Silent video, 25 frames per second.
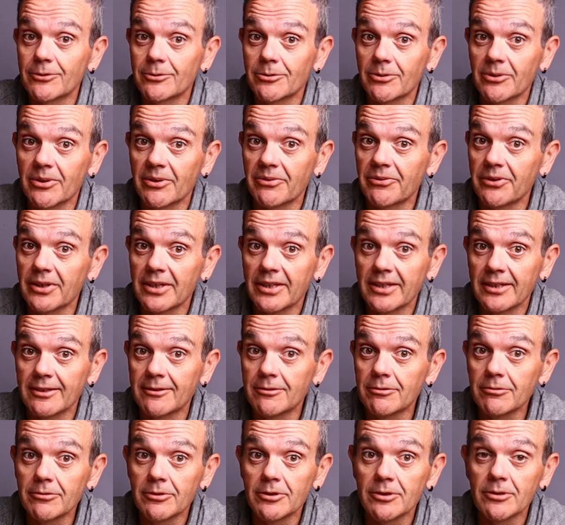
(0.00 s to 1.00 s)
fotografías de
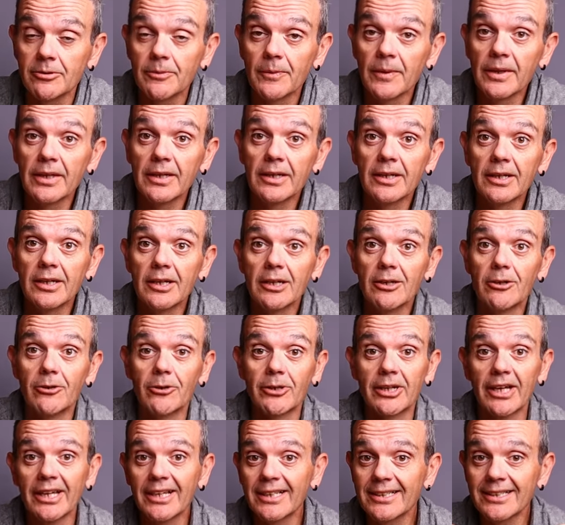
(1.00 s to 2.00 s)
estudio.
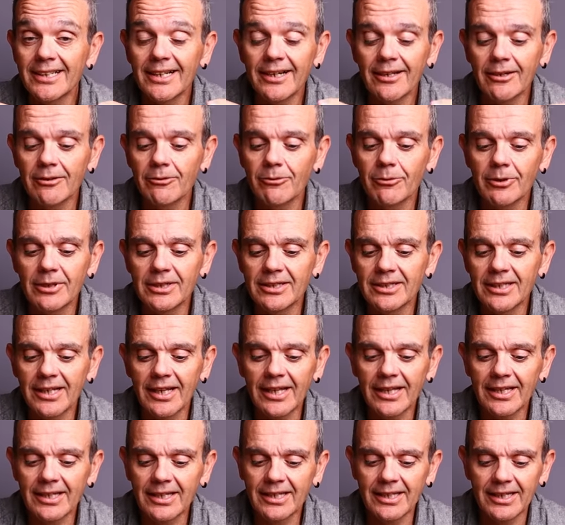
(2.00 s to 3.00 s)
Lo que hay que tener en
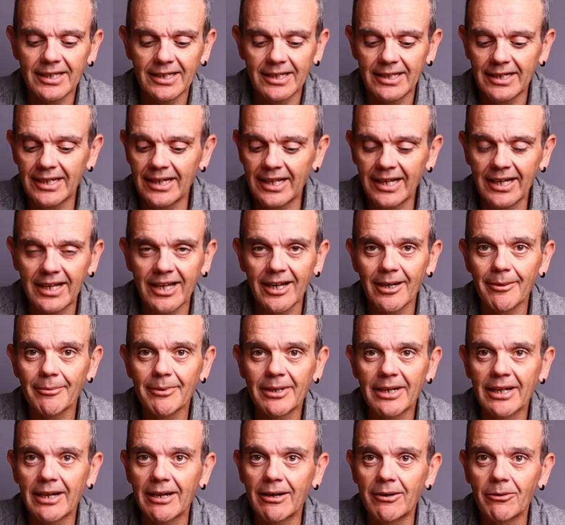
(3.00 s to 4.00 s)
cuenta es que la
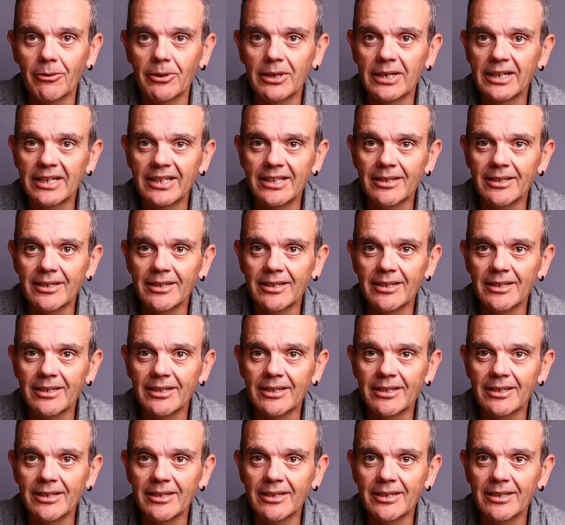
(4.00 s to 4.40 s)
cámara o el